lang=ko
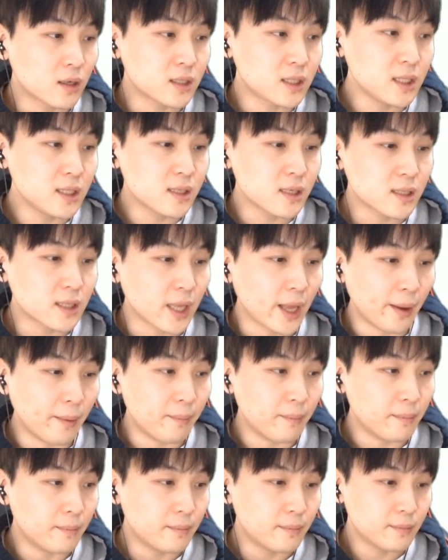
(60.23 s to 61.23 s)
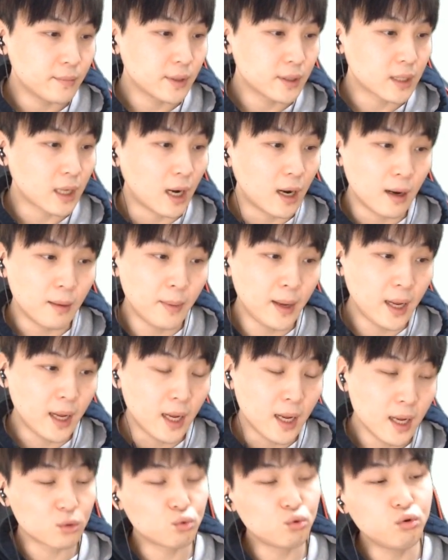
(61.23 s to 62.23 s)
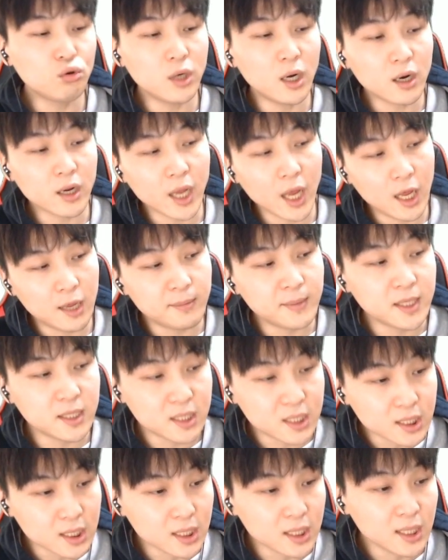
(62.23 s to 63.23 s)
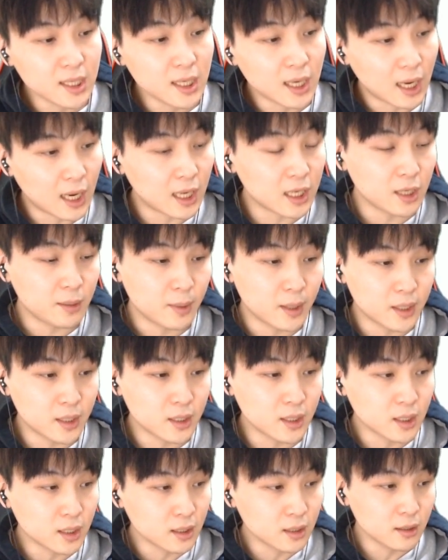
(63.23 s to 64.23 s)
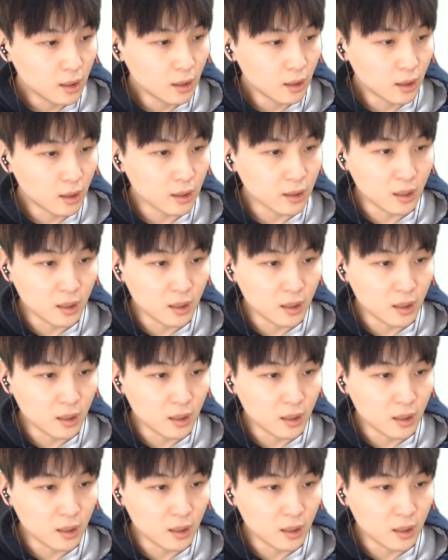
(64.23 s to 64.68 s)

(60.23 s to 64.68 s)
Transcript: 시스템 그 다음에 투력 게임인지 아니면은 어,